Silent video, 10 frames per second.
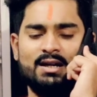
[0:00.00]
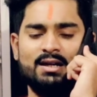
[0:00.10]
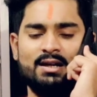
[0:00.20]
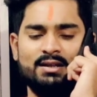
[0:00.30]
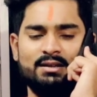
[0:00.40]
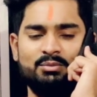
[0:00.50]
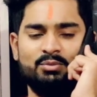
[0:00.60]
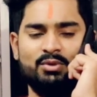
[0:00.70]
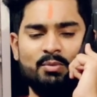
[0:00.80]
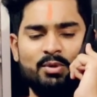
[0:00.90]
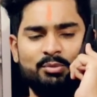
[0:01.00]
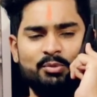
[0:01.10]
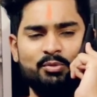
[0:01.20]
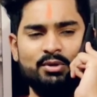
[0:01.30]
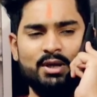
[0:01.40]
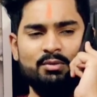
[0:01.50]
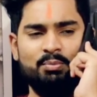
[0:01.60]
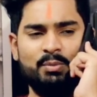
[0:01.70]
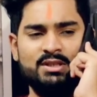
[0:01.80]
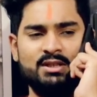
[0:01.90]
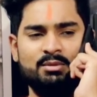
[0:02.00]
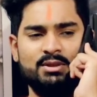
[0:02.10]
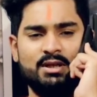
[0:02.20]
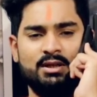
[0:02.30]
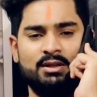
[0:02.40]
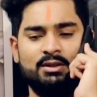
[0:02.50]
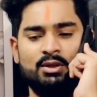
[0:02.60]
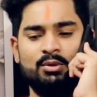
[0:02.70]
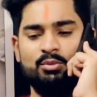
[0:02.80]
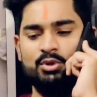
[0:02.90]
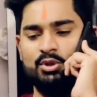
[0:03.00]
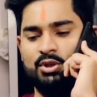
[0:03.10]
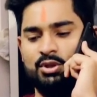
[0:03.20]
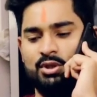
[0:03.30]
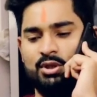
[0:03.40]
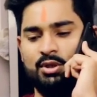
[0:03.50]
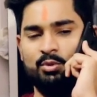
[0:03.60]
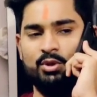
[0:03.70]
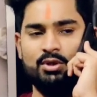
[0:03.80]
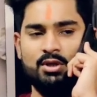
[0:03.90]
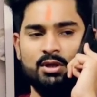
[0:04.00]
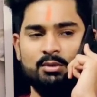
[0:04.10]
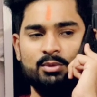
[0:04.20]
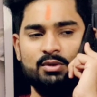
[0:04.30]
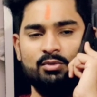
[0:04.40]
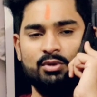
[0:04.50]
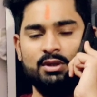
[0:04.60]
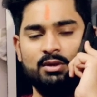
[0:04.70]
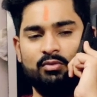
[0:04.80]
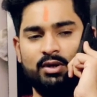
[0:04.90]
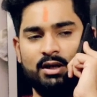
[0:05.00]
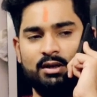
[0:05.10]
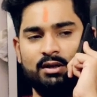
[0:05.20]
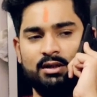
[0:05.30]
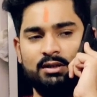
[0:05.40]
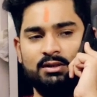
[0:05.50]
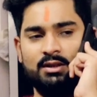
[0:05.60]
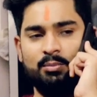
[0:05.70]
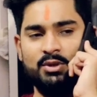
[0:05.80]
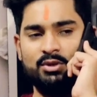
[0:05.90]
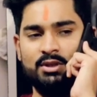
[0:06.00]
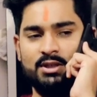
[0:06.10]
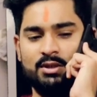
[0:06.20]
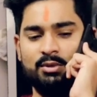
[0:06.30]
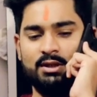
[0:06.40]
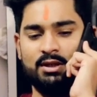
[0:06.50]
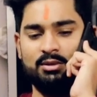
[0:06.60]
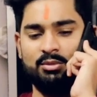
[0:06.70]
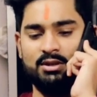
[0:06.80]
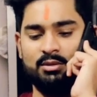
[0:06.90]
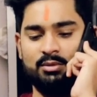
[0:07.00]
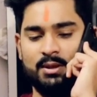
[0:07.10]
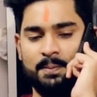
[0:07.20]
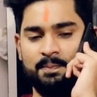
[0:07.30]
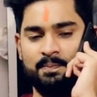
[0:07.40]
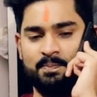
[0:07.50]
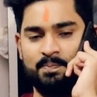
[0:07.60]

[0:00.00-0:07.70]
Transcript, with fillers: हाँ अब अब तो मूवी वाली पंचायत में जाना मुझे चीटिंग मुझे ये मुझे वो ये फलाना ठिकाना ये लंबी जो लिस्ट मत लगाना मेरे सामने